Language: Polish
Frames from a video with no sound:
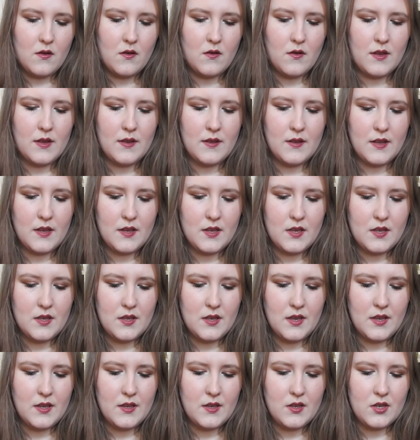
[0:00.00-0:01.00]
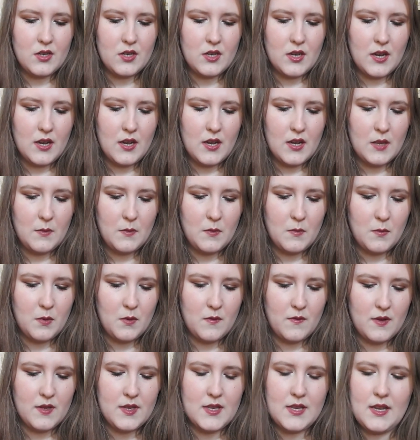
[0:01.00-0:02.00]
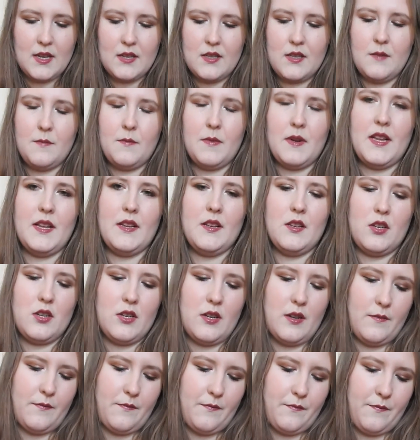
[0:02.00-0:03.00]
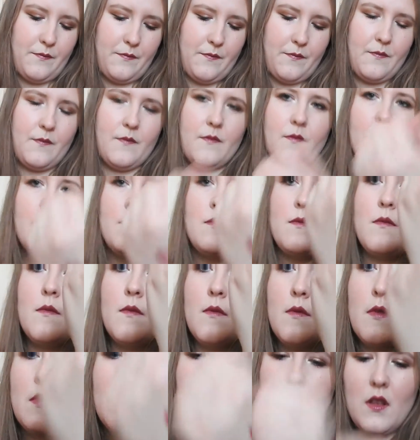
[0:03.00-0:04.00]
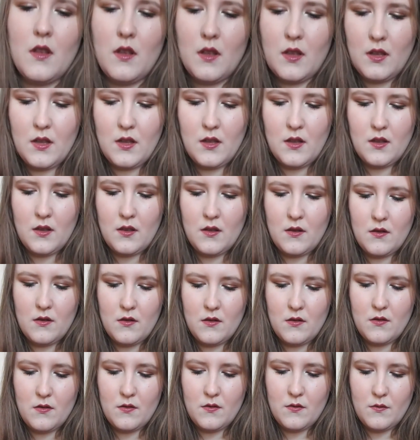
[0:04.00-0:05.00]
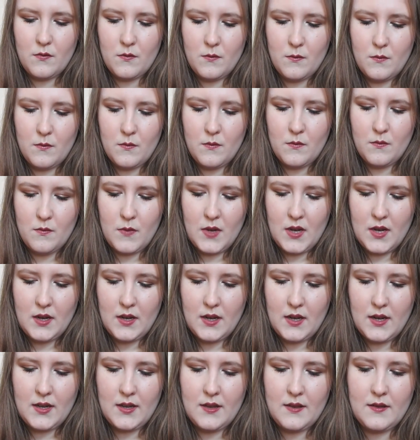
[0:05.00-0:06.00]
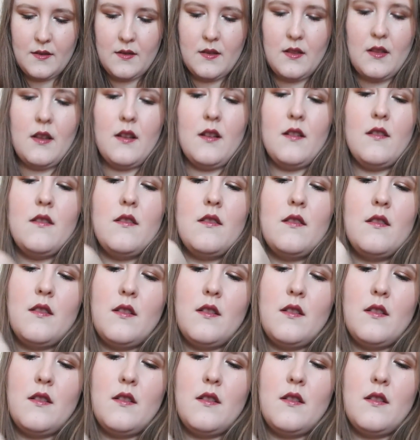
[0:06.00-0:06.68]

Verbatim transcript: ona jest jaśniejsza i bym powiedziała cieplejsza. Yy, maka jest ta,